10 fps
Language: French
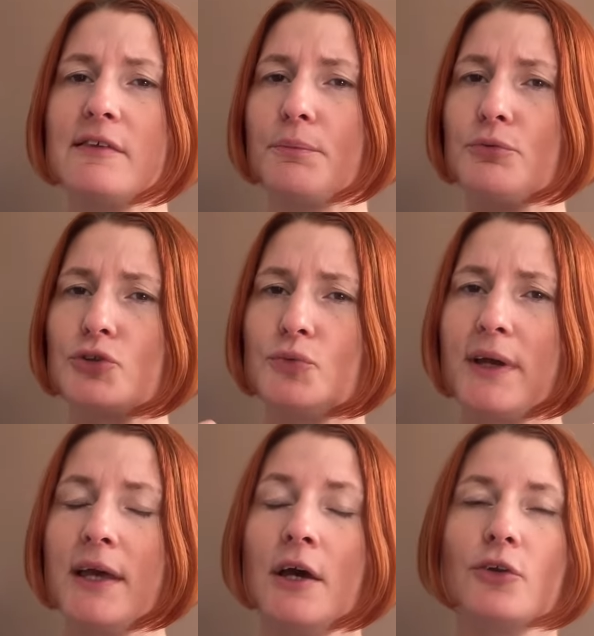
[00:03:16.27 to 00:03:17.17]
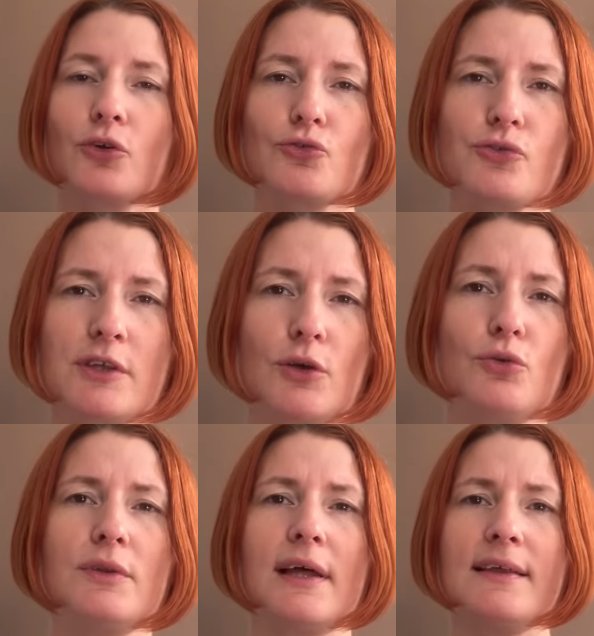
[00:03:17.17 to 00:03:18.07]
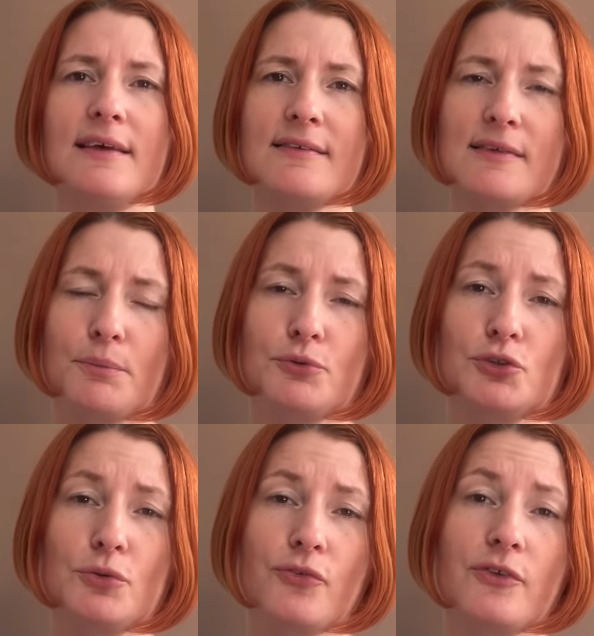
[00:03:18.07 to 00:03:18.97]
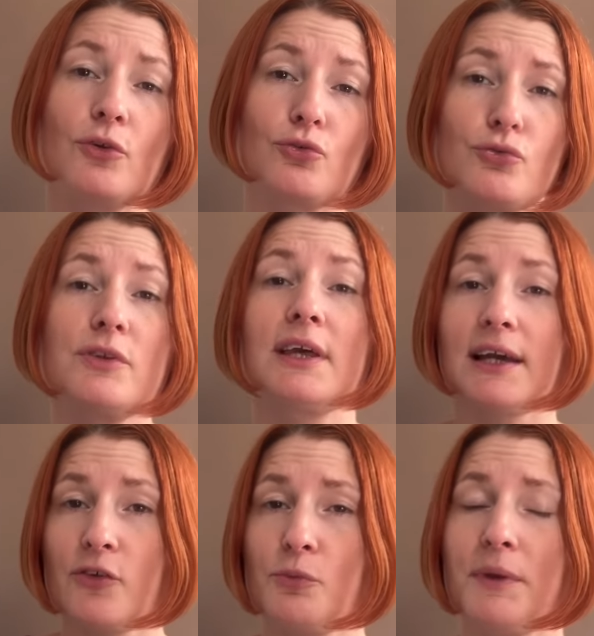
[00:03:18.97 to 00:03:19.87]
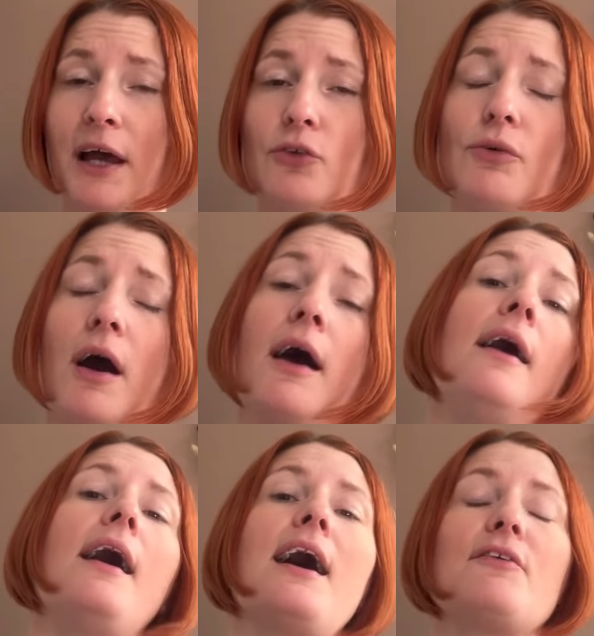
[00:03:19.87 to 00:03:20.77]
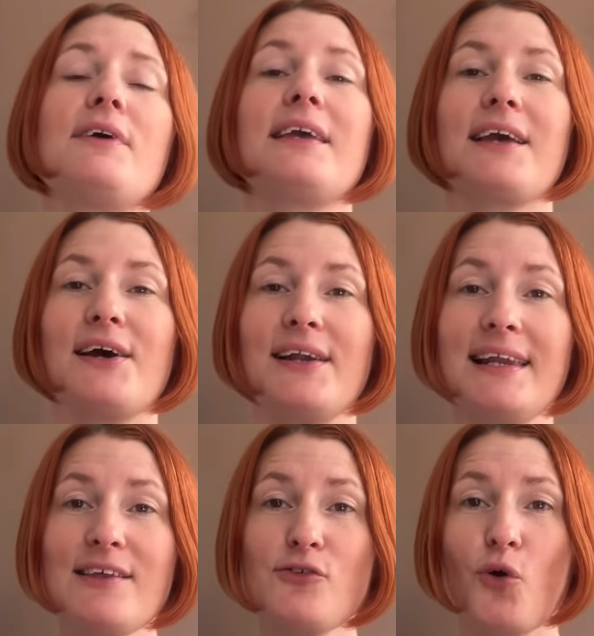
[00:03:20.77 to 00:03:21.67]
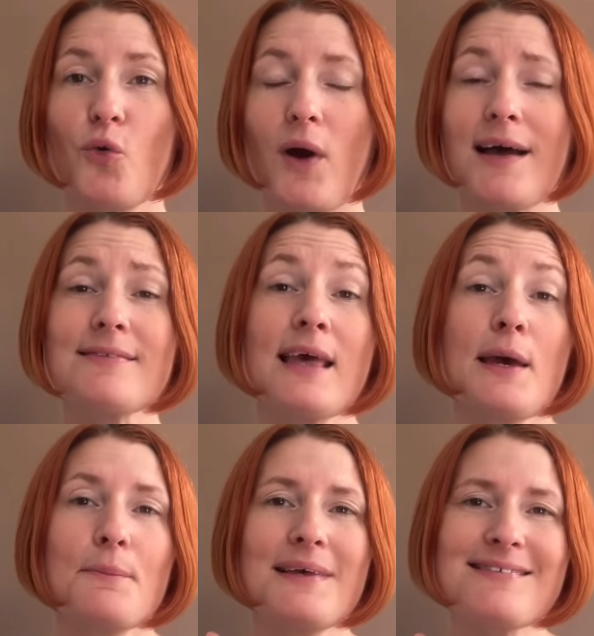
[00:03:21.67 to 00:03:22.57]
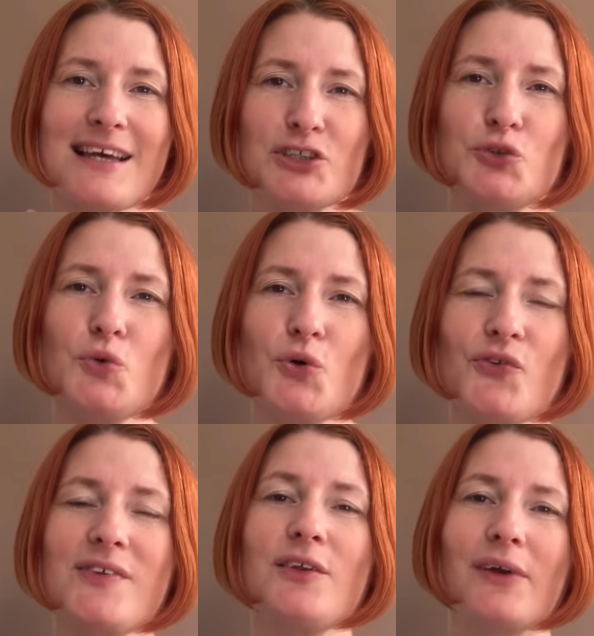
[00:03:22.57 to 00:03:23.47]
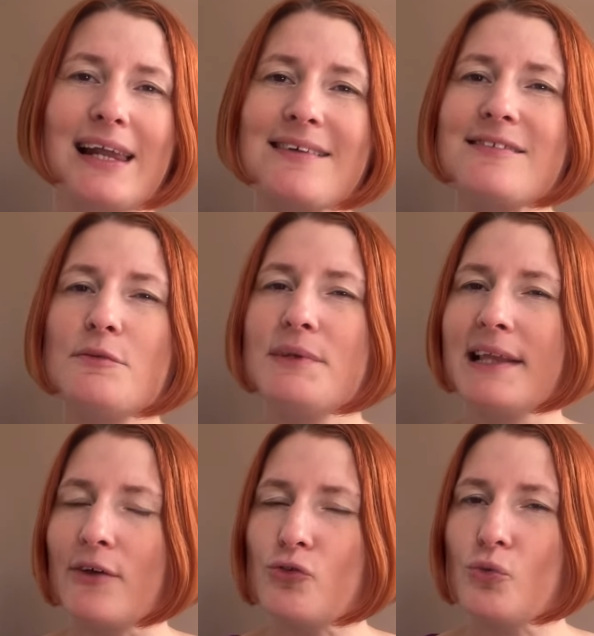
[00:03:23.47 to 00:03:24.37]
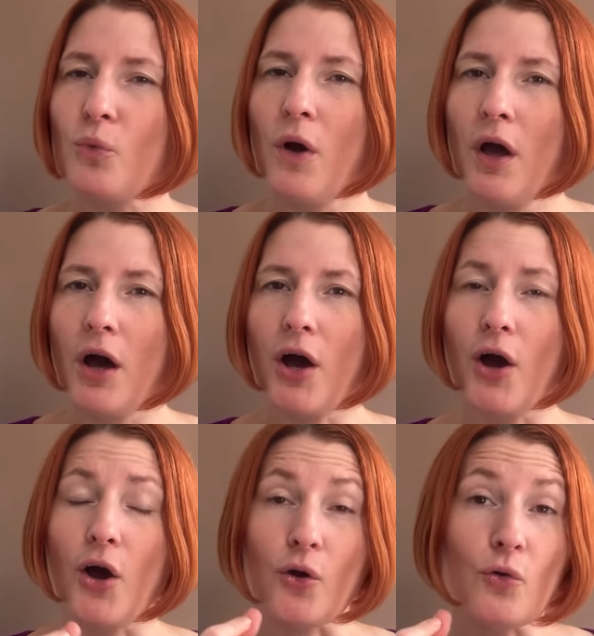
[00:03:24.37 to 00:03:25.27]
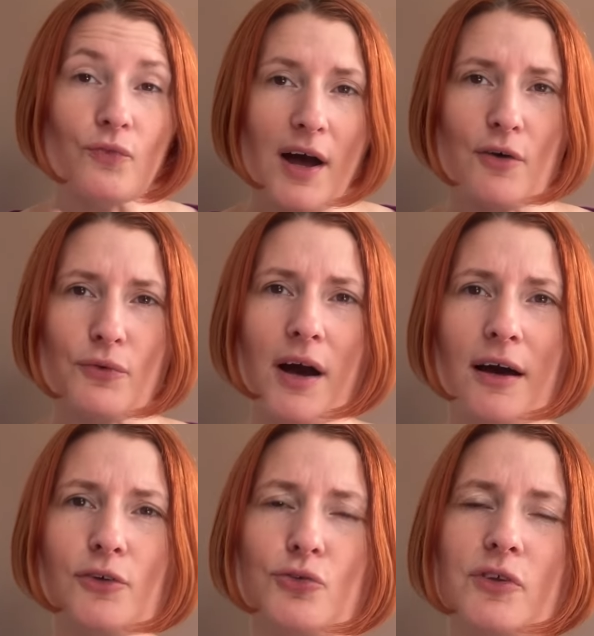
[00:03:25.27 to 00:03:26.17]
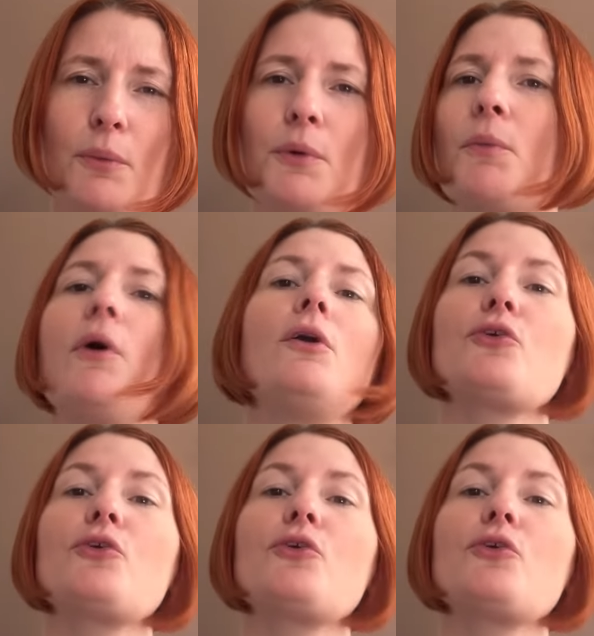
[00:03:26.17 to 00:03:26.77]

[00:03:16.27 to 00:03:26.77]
Ça peut jouer dans tout ce qui est cutané, ça peut jouer aussi dans tout ce qui est respiratoire avec euh, les angoisses, mais ça joue aussi dans l'assimilation euh, qu'on va avoir, hein, tout simplement.